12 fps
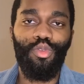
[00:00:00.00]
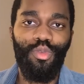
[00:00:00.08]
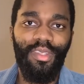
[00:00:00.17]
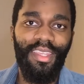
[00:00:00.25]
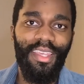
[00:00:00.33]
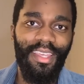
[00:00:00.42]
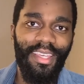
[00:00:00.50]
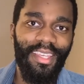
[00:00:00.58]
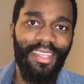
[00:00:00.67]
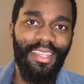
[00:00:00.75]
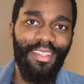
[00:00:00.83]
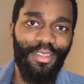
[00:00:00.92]
Tout est
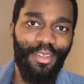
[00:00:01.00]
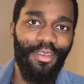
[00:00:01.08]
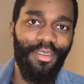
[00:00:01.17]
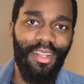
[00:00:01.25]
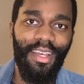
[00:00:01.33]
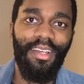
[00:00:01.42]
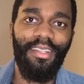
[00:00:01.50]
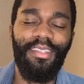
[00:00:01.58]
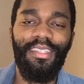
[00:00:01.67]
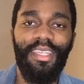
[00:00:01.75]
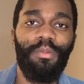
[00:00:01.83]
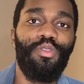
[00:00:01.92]
écrit dans la
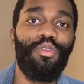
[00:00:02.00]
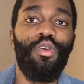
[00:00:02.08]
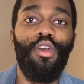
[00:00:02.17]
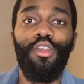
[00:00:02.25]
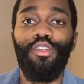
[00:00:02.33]
description.